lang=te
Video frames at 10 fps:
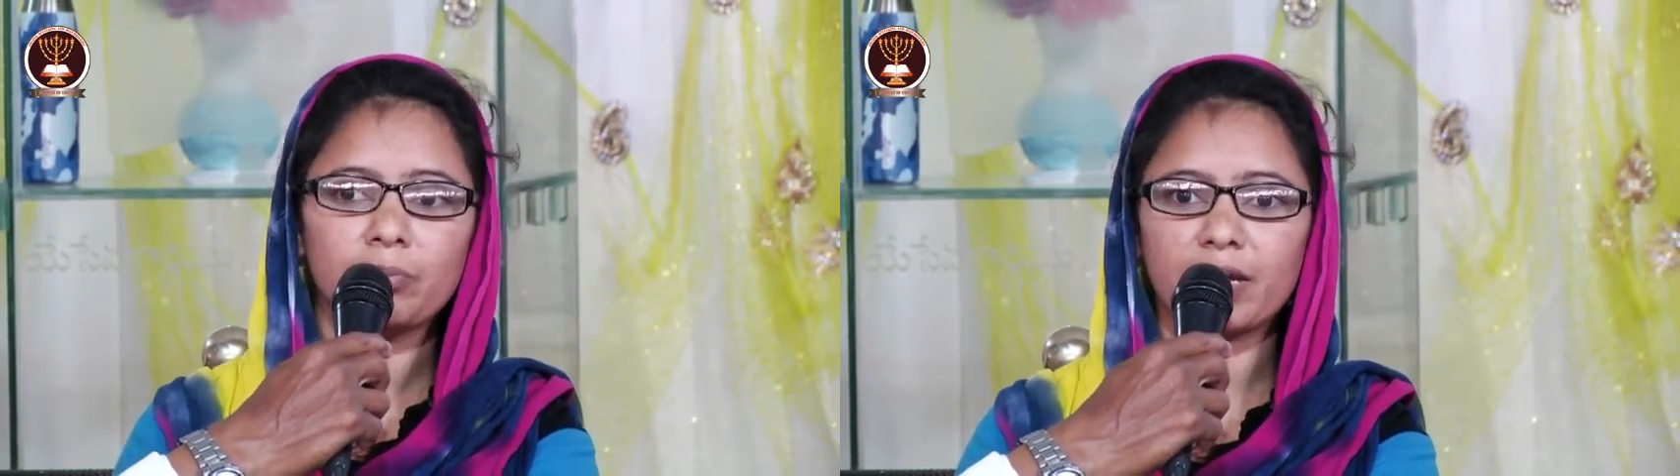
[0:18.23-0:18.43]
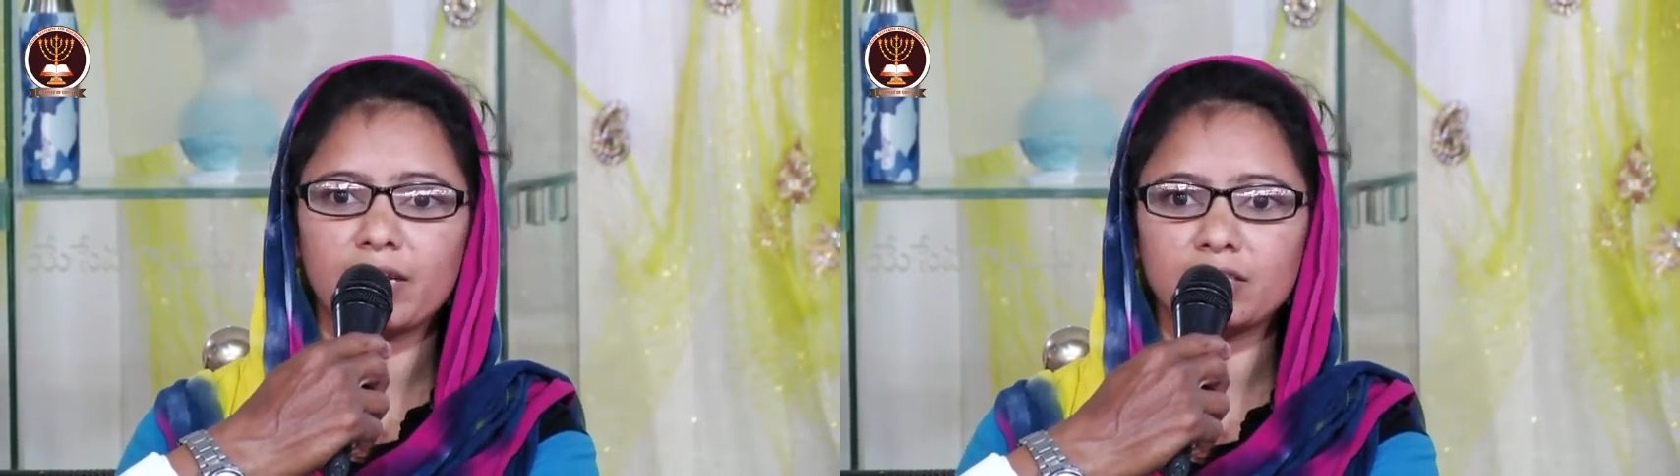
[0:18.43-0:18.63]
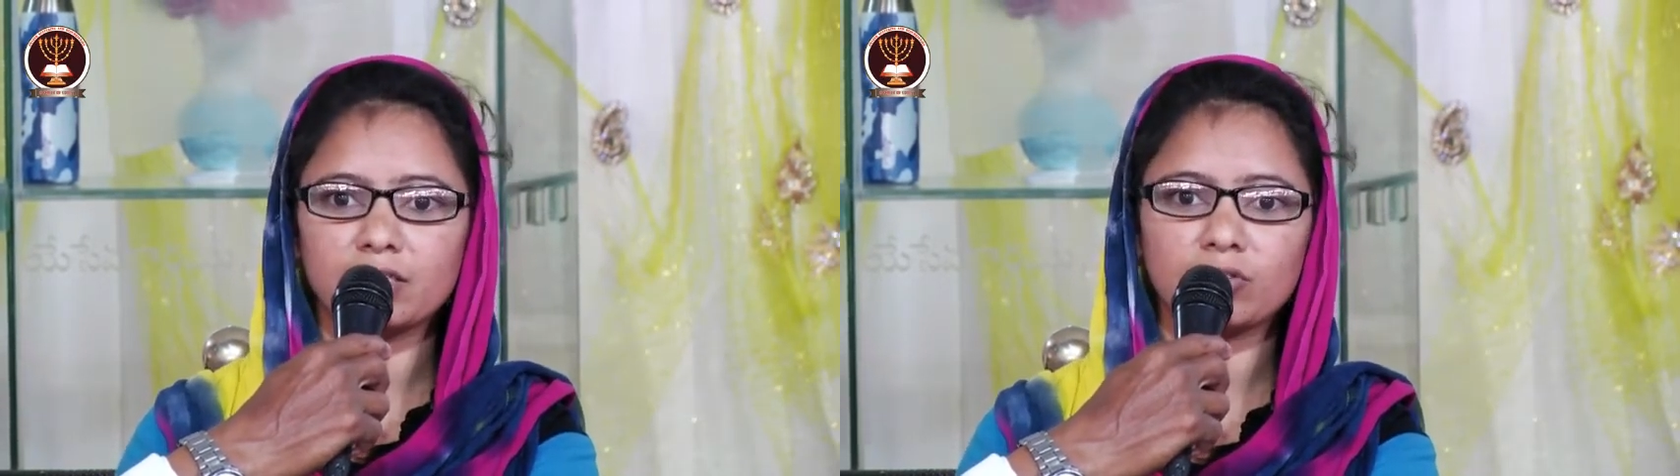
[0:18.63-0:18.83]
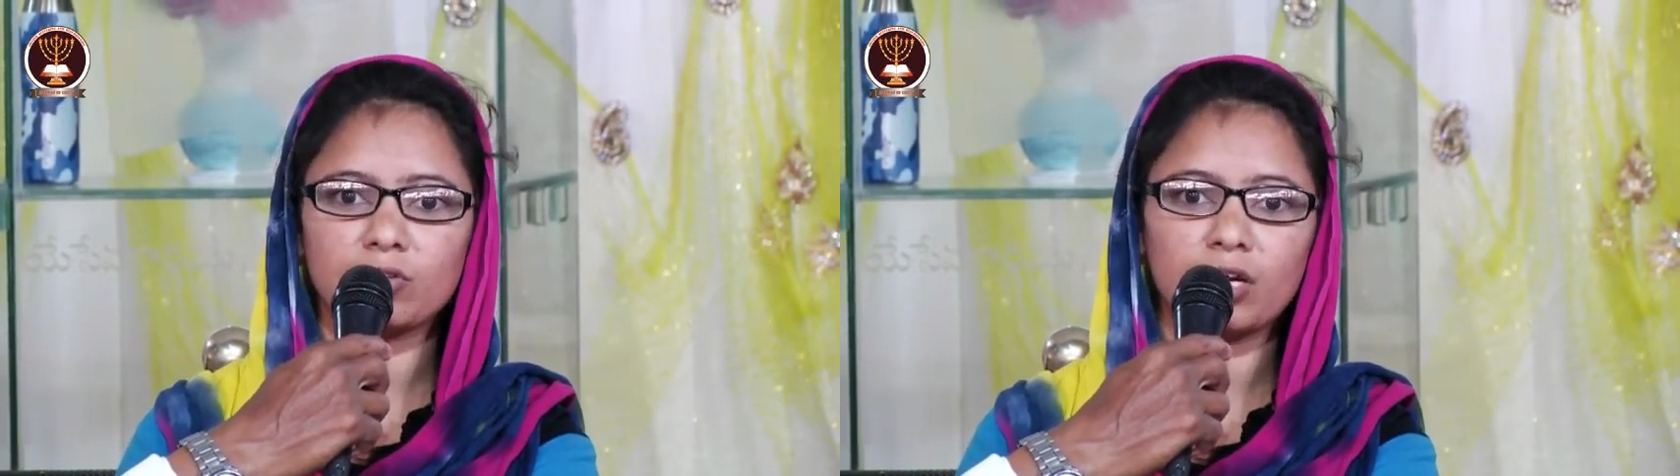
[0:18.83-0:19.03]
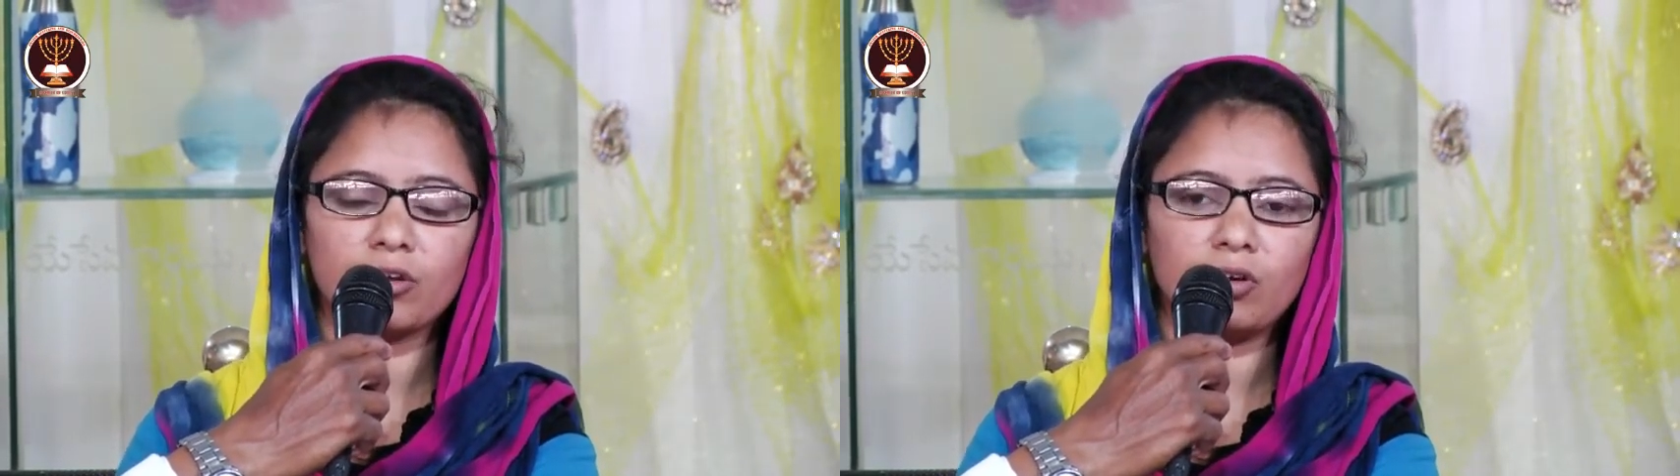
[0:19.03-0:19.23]
ప్రేయర్
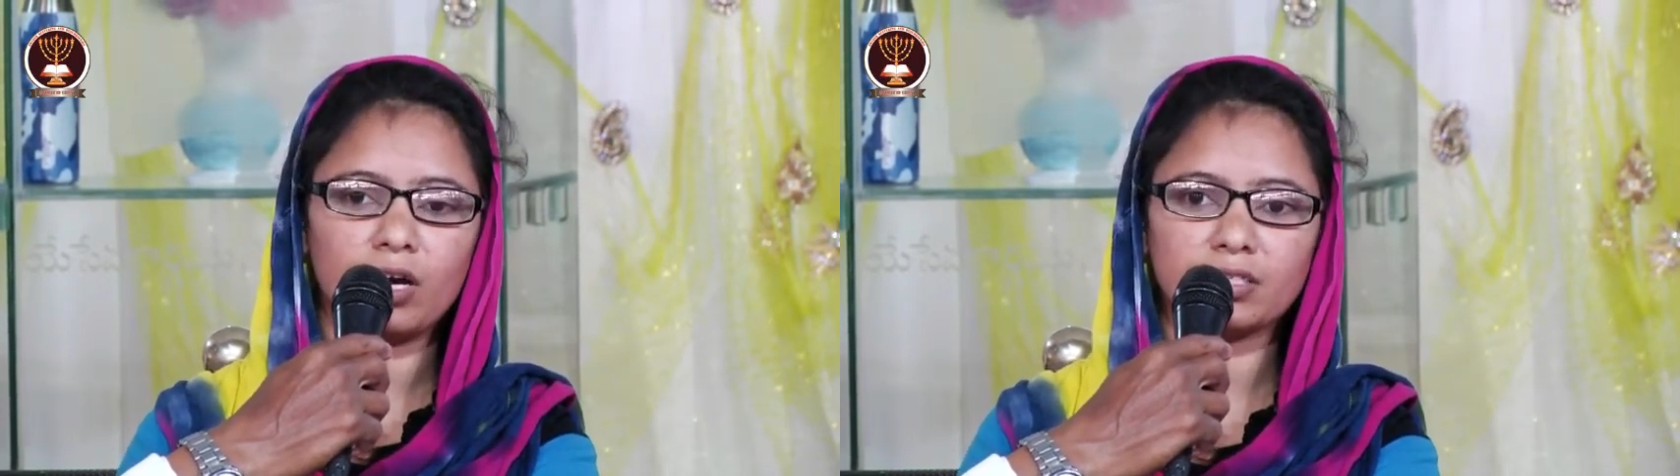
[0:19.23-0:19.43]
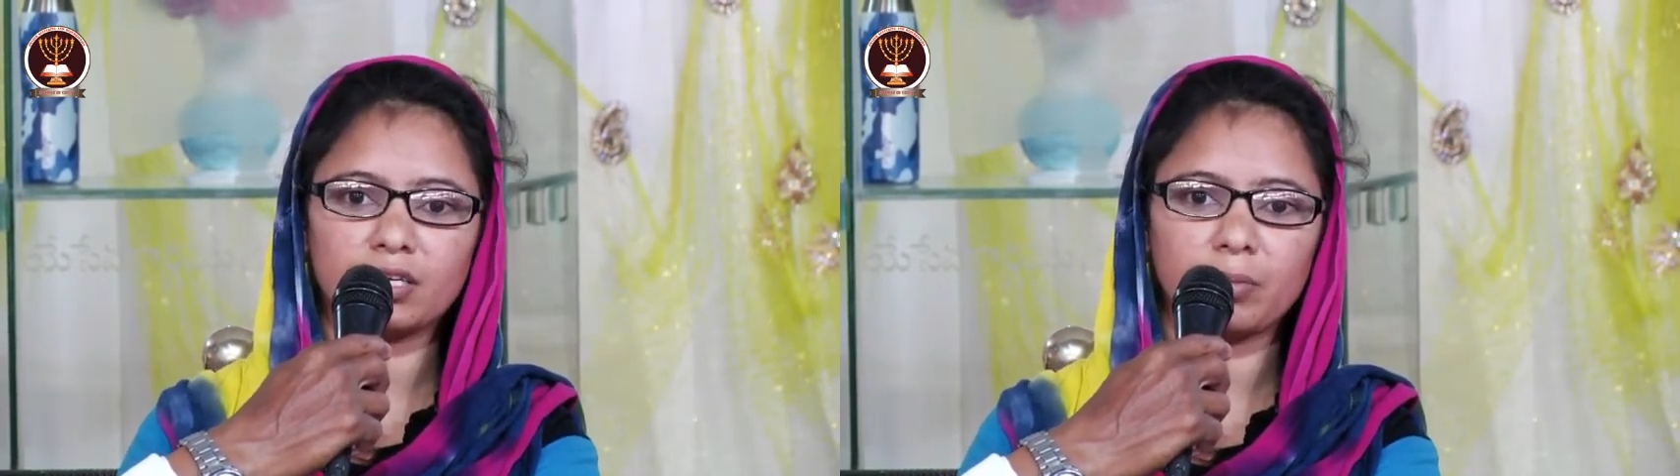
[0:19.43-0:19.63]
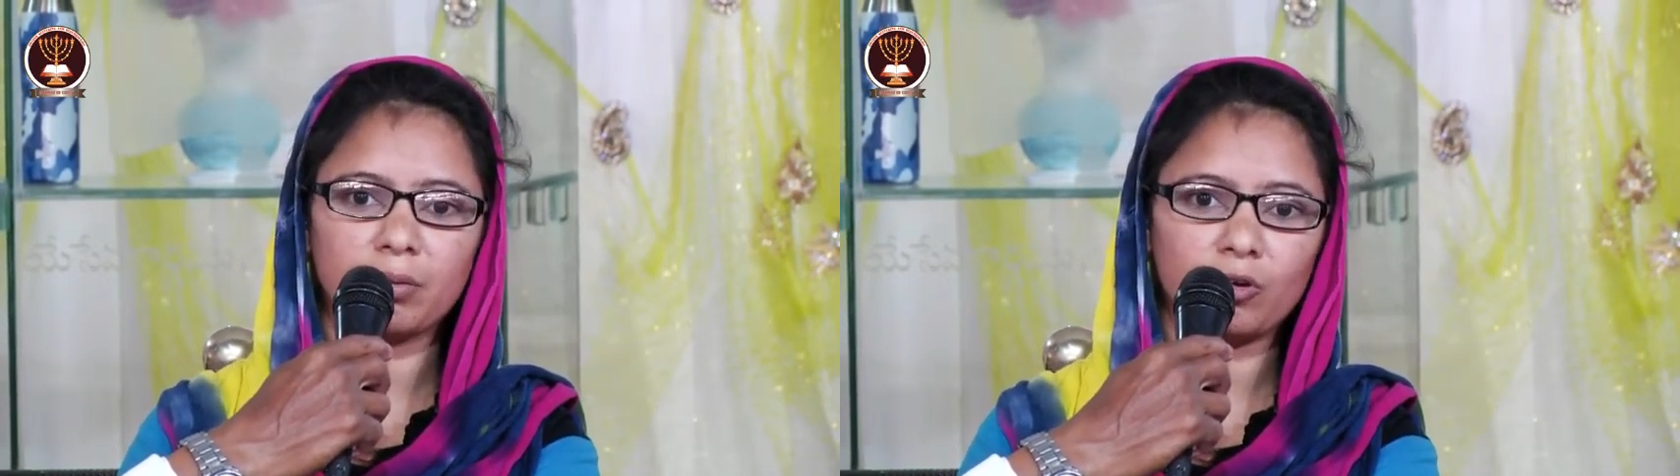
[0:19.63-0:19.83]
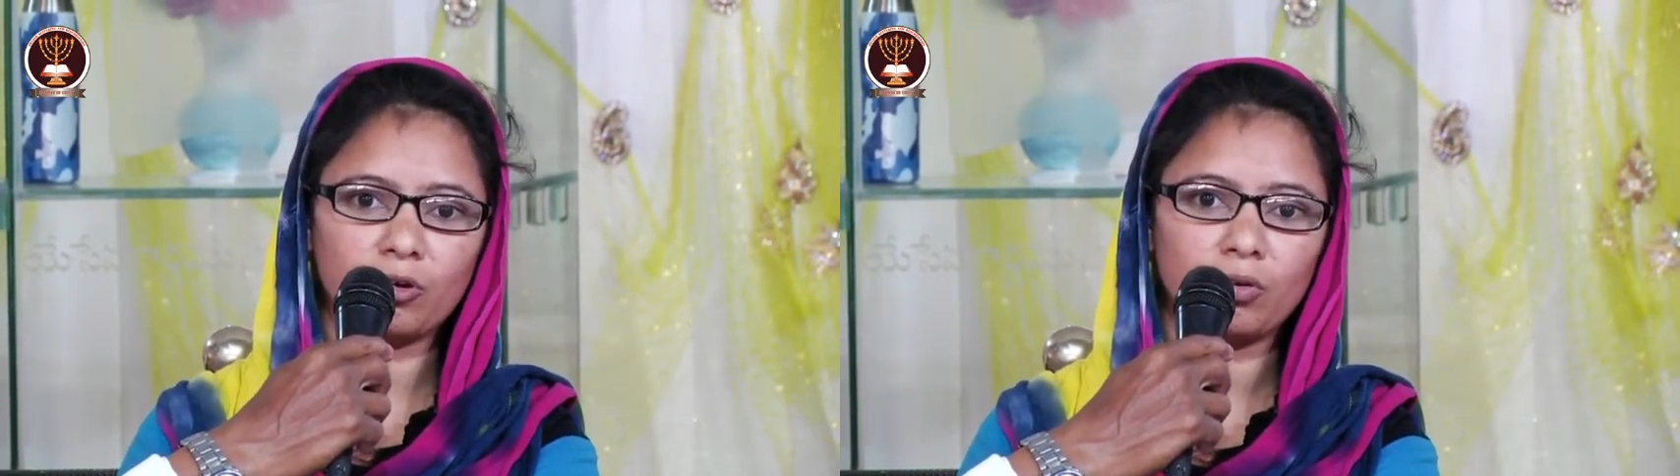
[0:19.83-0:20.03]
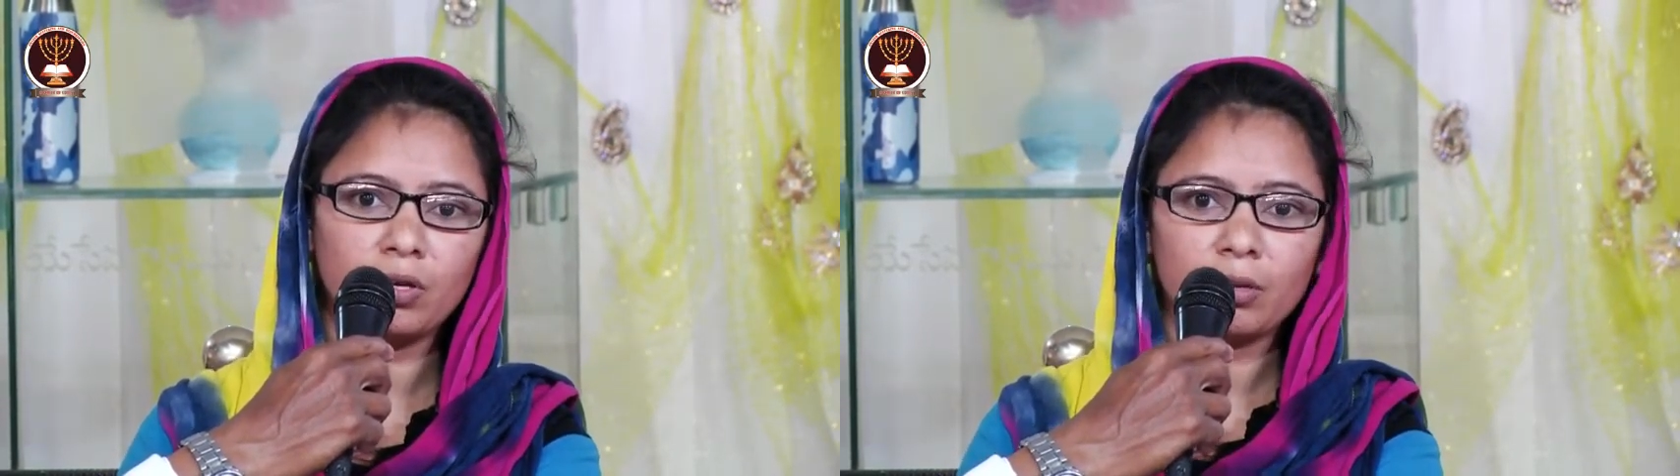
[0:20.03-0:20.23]
చేసుకున్నాను ఆ సమయంలో